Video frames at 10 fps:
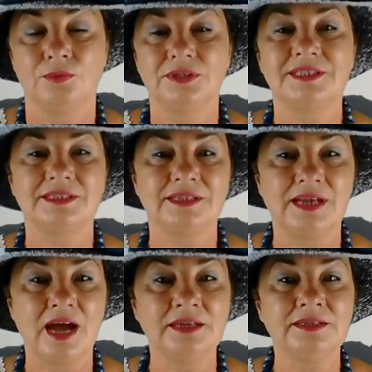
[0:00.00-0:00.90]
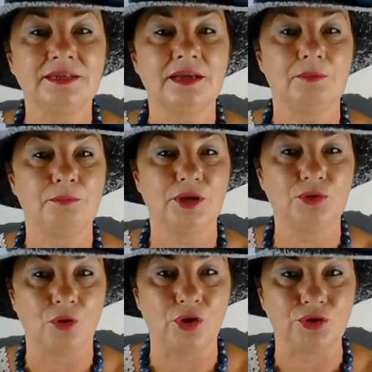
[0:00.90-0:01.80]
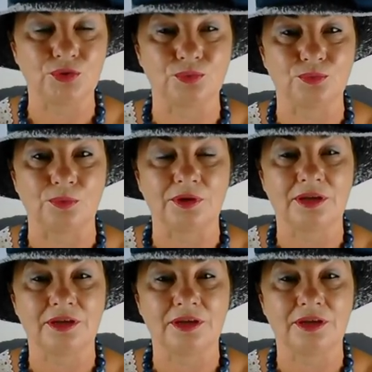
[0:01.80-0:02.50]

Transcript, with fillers: und das hat eine andere Bedeutung.